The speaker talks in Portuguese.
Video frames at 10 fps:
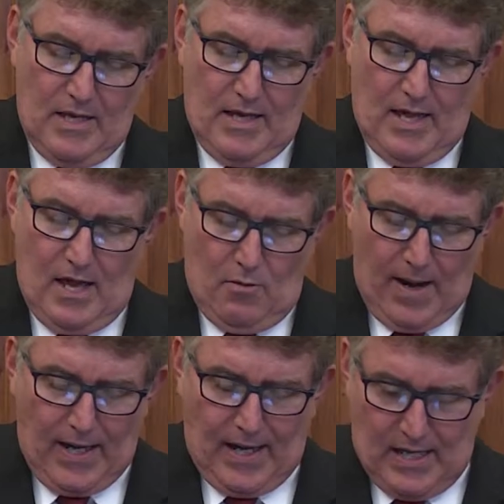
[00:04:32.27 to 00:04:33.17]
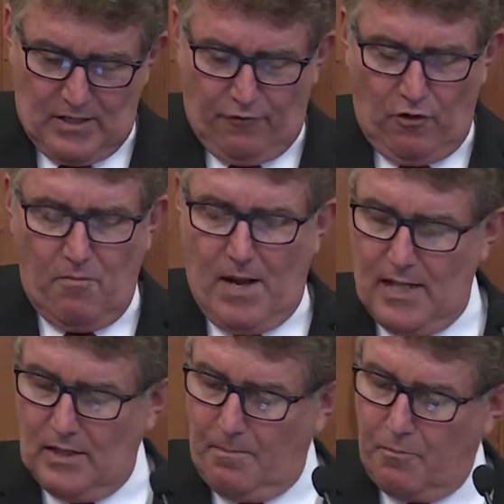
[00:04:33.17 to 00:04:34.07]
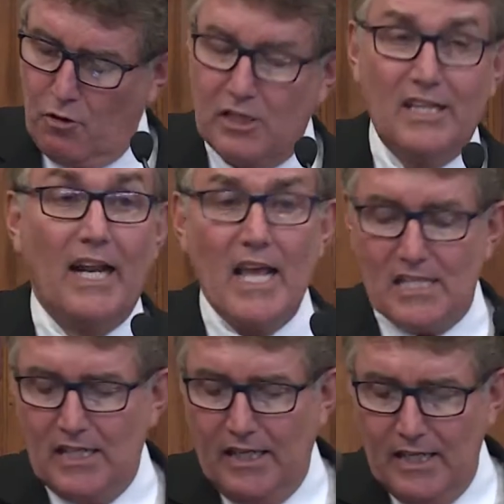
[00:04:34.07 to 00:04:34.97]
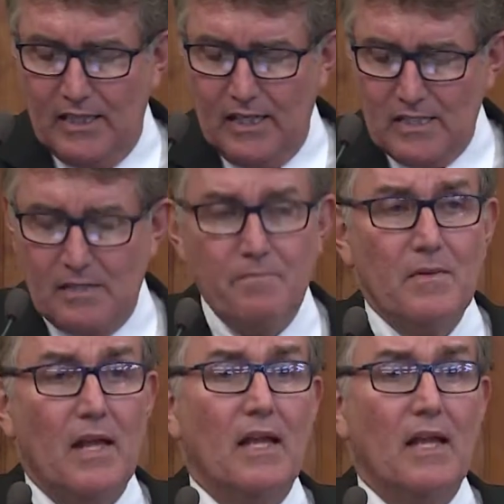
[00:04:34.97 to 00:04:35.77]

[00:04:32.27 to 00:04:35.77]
é uma casa formada por 13 líderes,